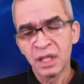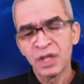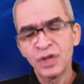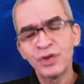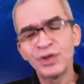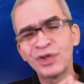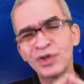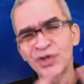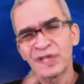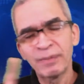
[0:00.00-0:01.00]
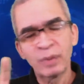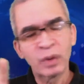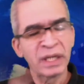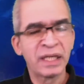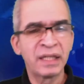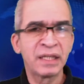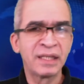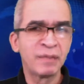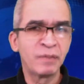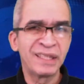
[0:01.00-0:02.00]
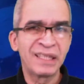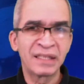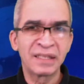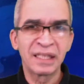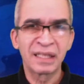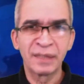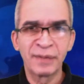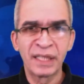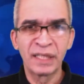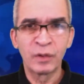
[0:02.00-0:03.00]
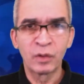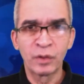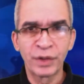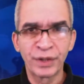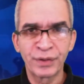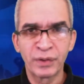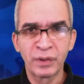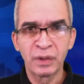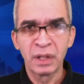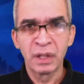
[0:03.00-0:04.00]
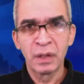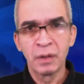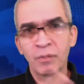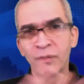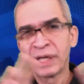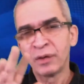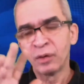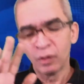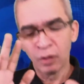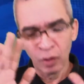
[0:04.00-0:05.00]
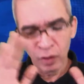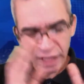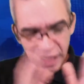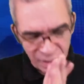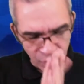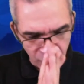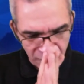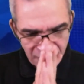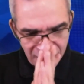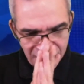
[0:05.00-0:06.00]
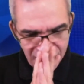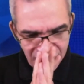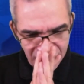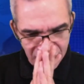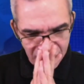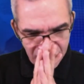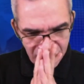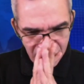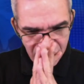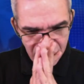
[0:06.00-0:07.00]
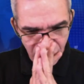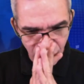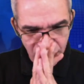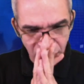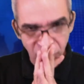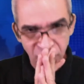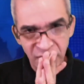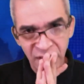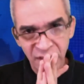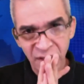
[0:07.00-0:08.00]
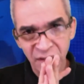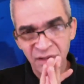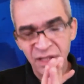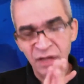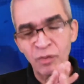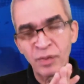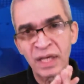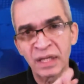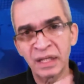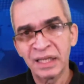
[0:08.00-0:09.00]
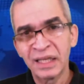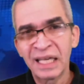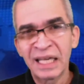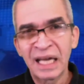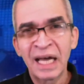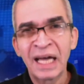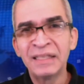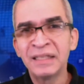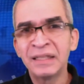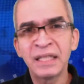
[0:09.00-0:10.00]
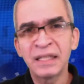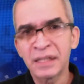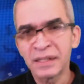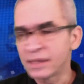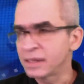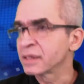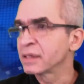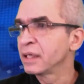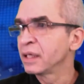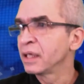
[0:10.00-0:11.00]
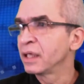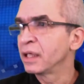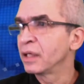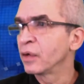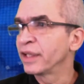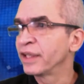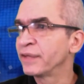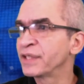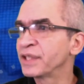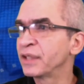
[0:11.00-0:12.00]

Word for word: Yo no sé por qué la gente del Pinal se han revelado con eso, pero lo que ha hecho este alcalde, bueno, se convierte en la antítesis de lo que debe ser